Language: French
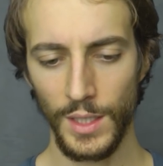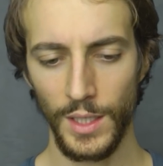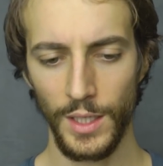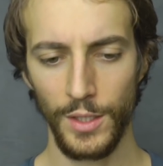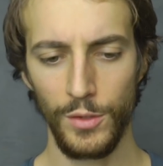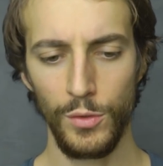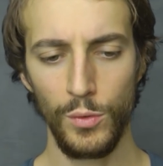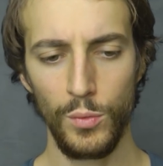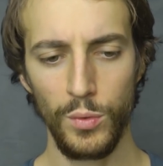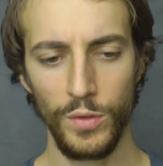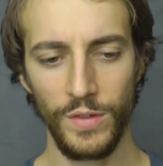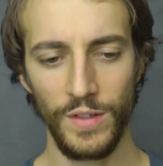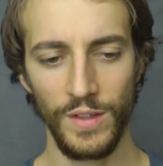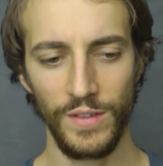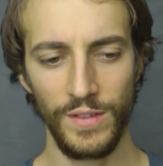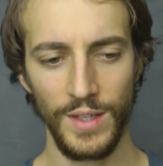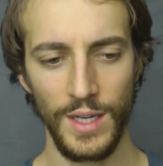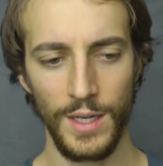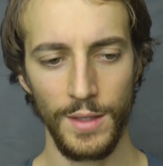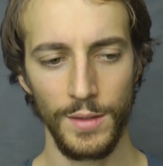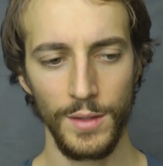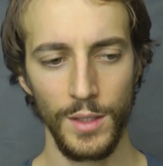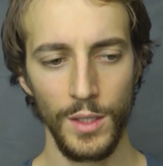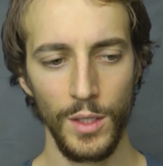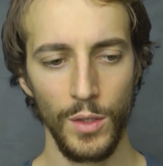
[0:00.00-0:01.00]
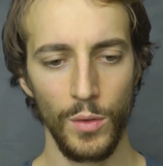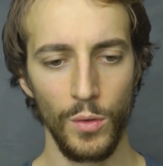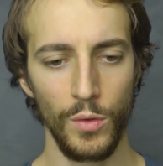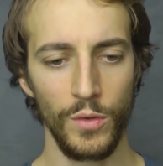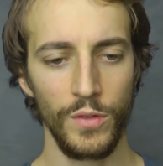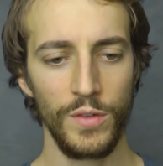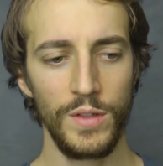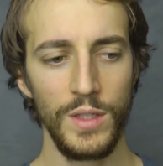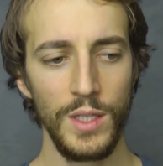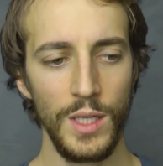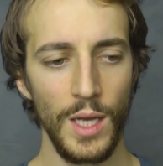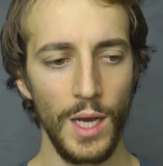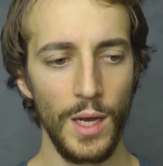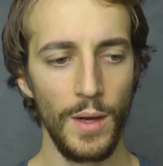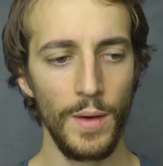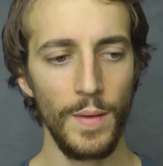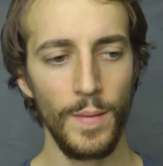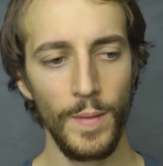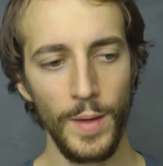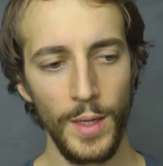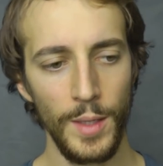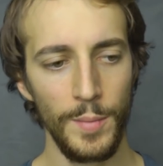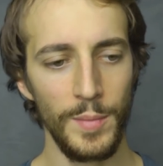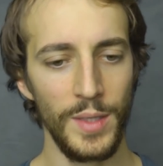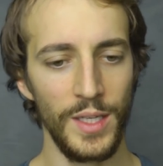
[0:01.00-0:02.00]
Et du coup, c'est ça. On se dit,
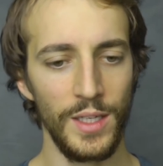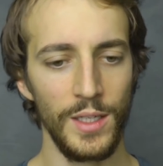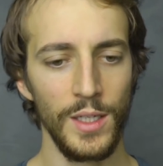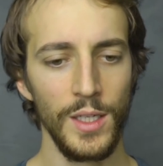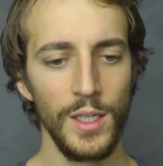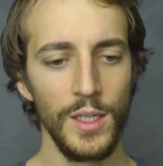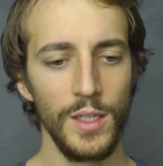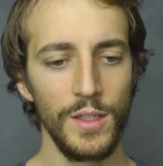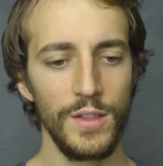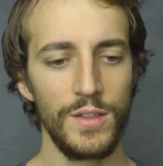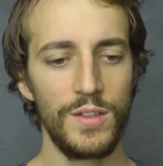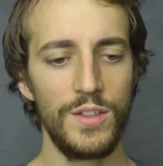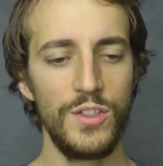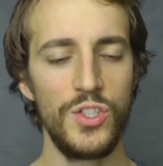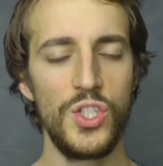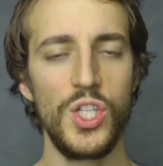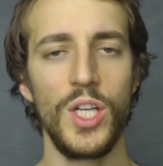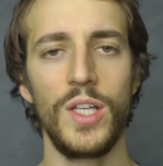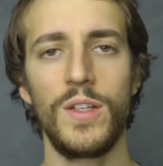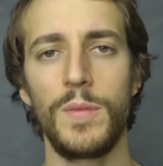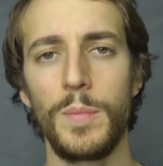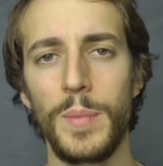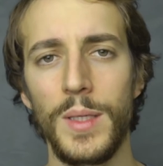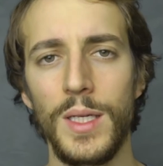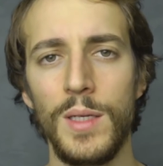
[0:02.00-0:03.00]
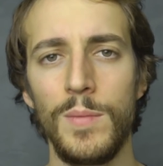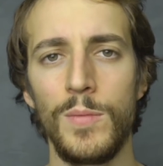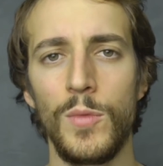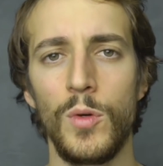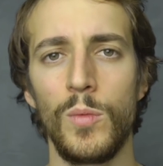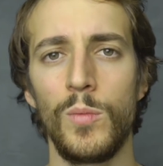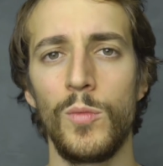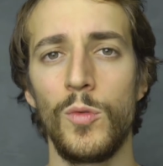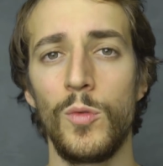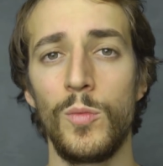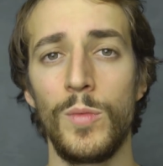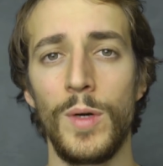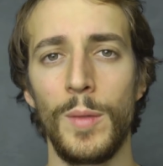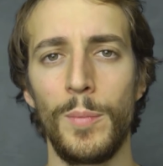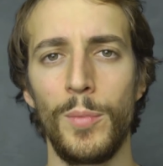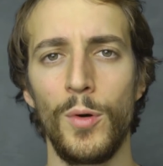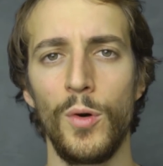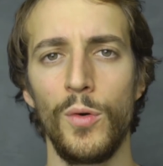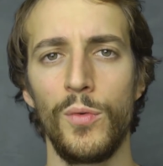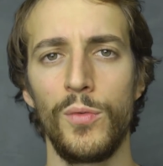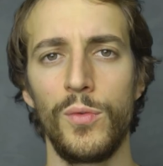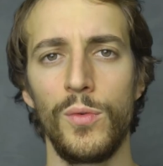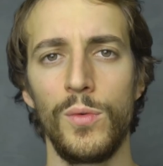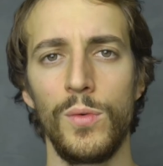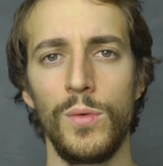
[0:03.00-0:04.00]
ah ouais, mais si j'exprime mon moi
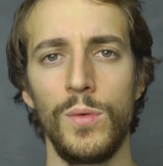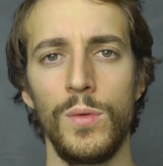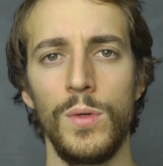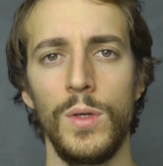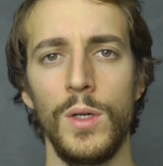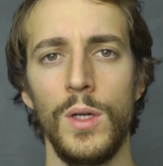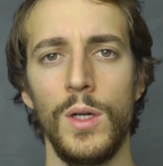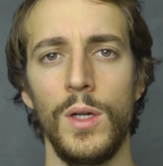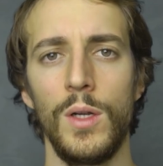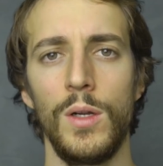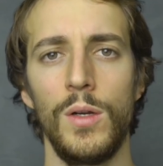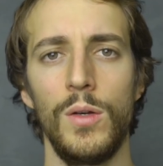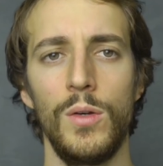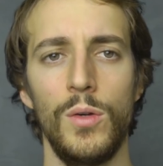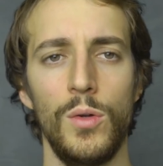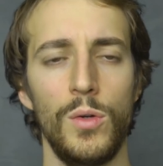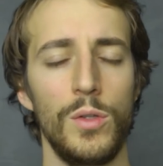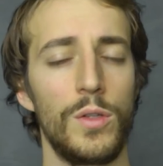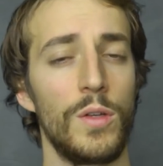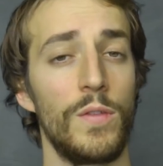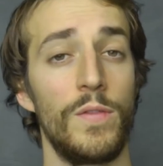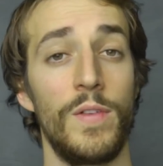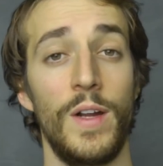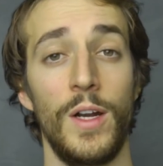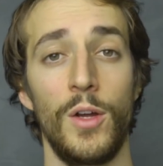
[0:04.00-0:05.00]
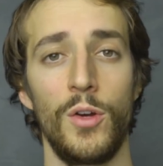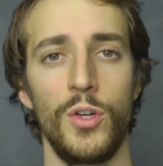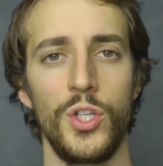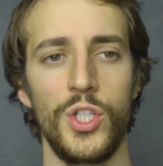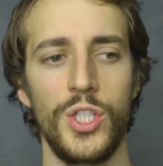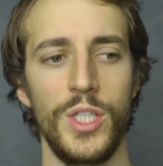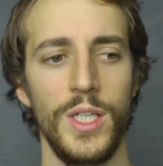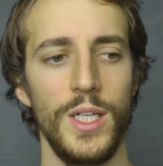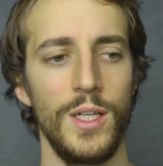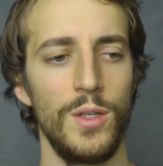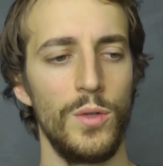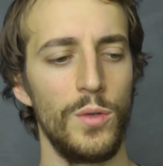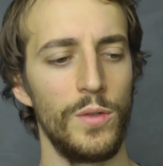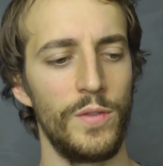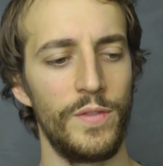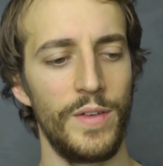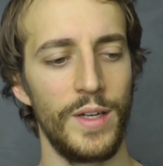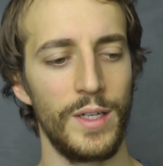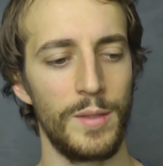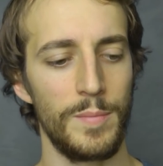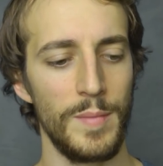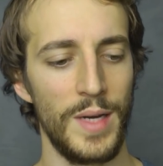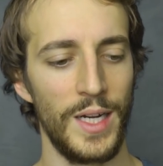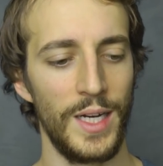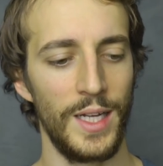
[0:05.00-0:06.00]
profond, l'autre va le rejeter, l'autre va
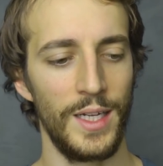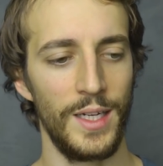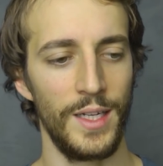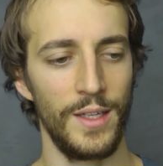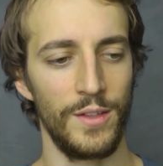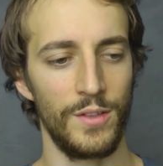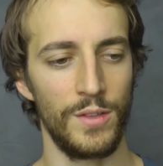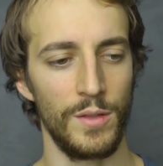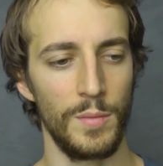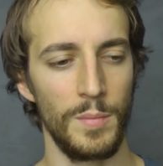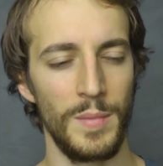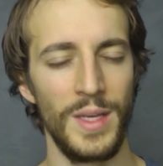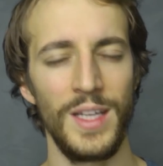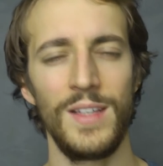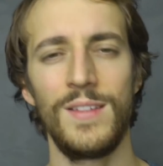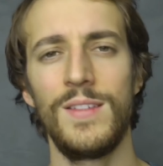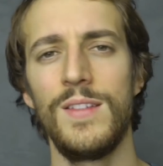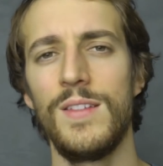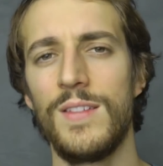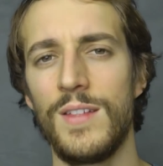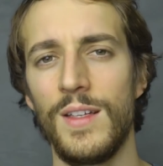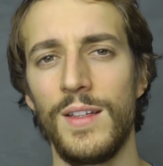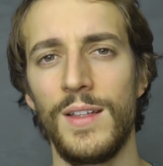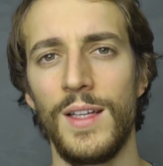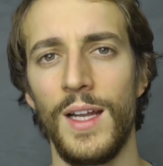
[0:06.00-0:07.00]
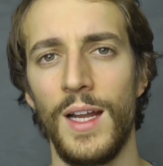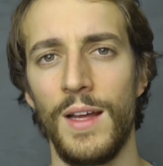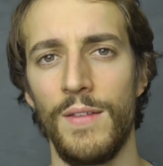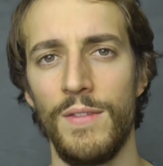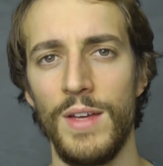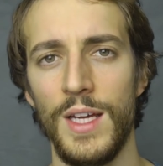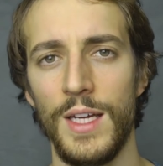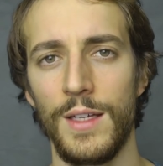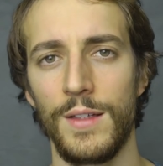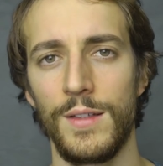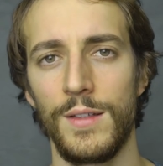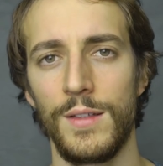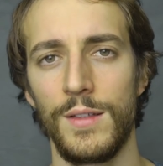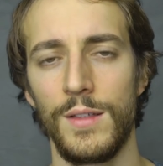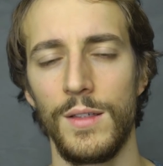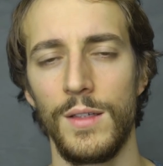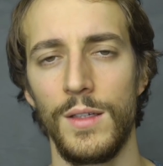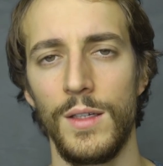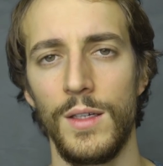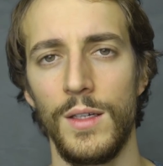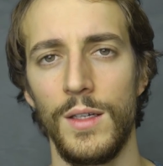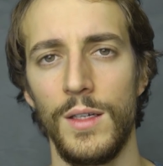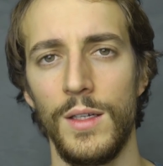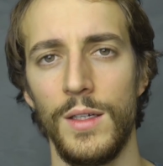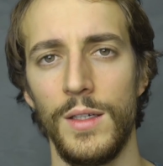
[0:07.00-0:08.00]
être mal à l'aise. Mais si c'était l'inverse
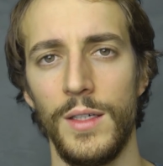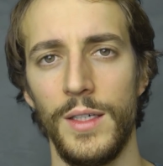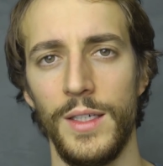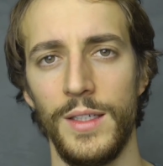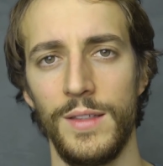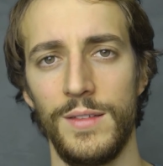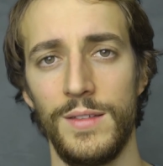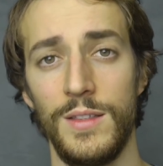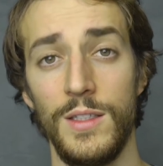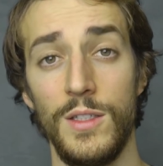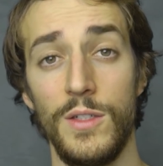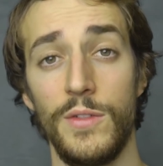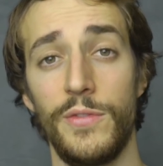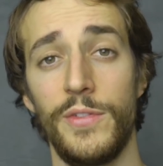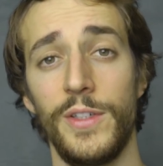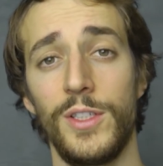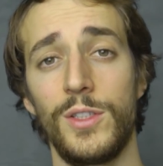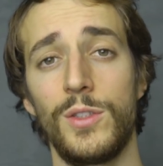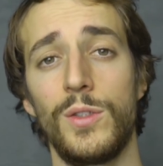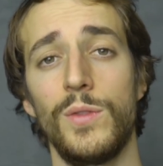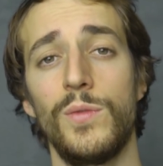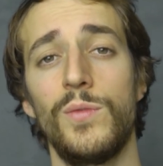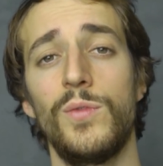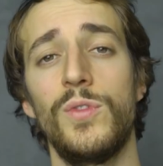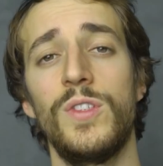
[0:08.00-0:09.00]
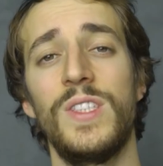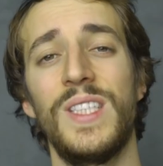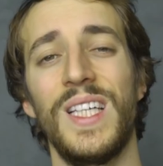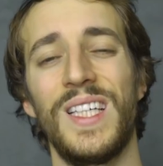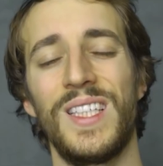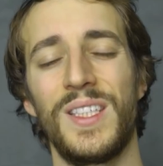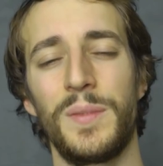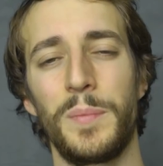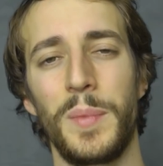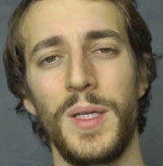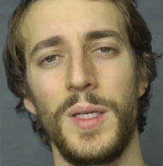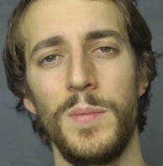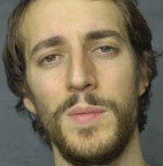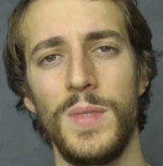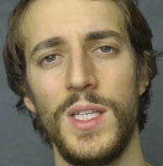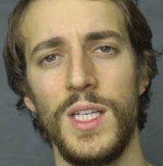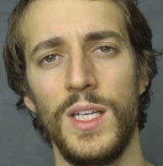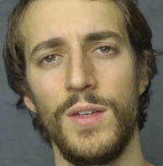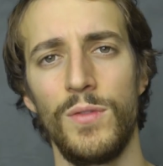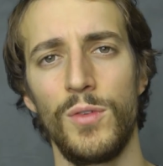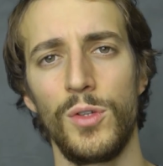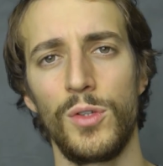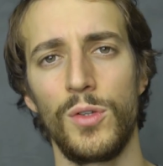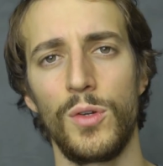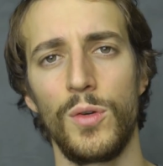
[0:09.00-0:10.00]
Et si le fait que vous
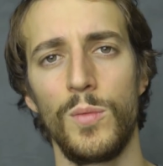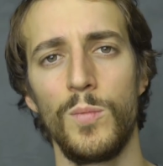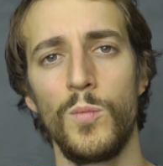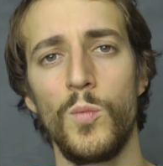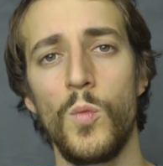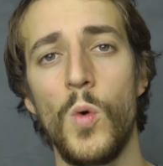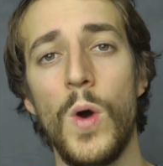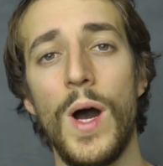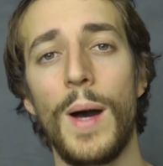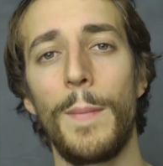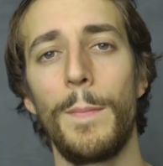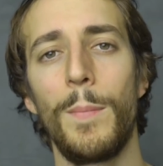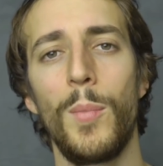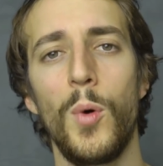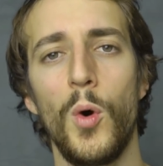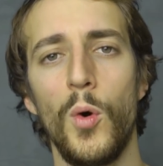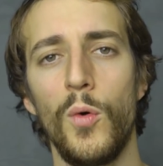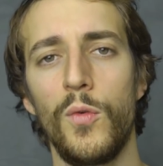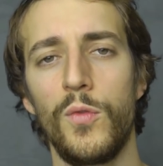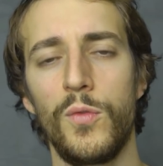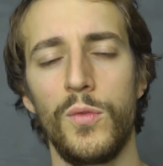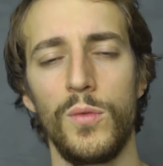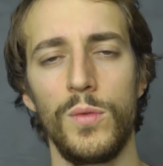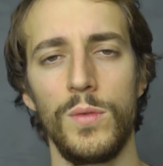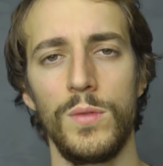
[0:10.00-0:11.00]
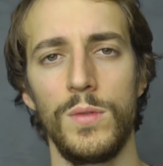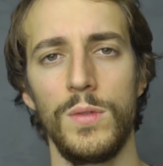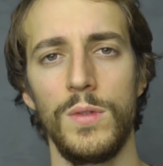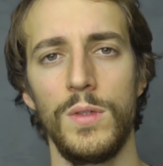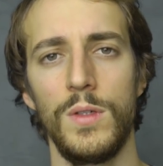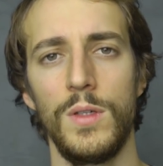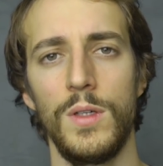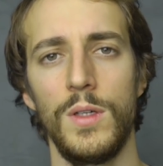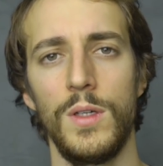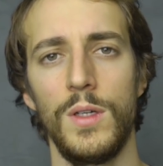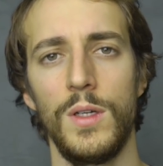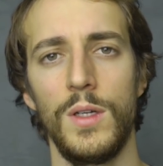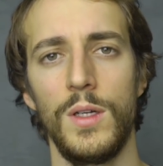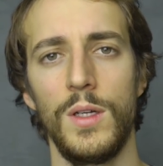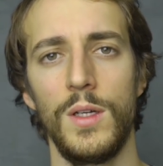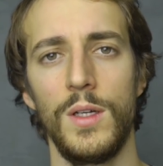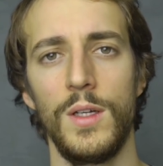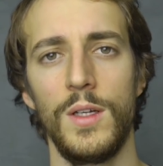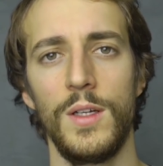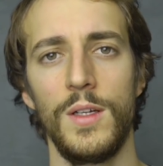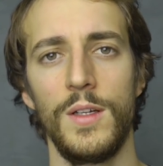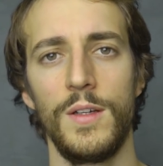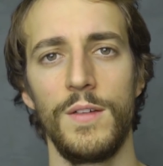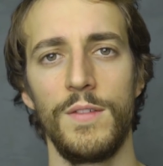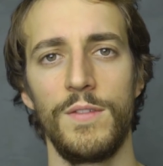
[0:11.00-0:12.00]
exprimiez votre moi profond
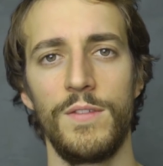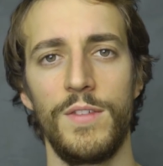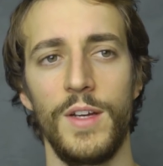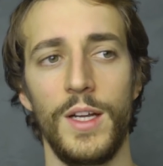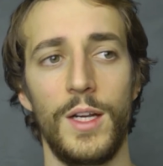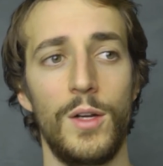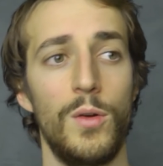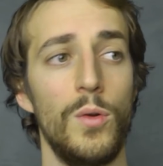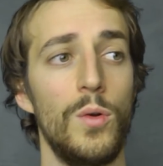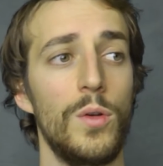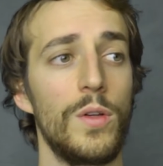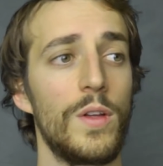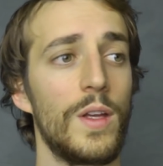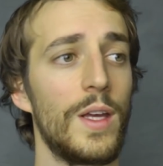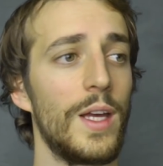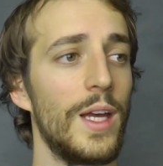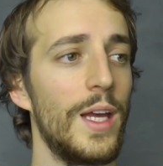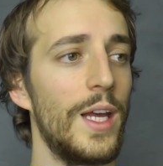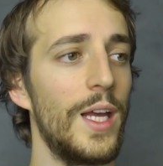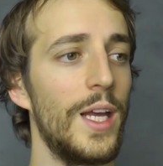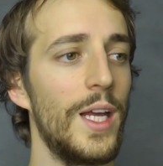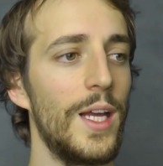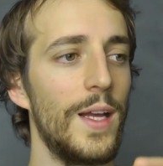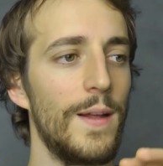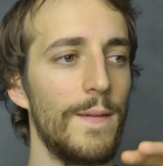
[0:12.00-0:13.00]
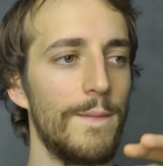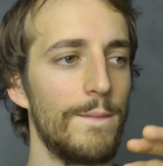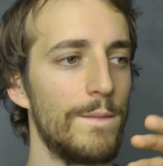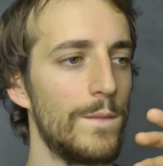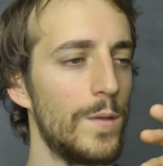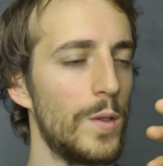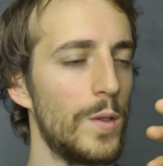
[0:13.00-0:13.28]
fait que l'autre est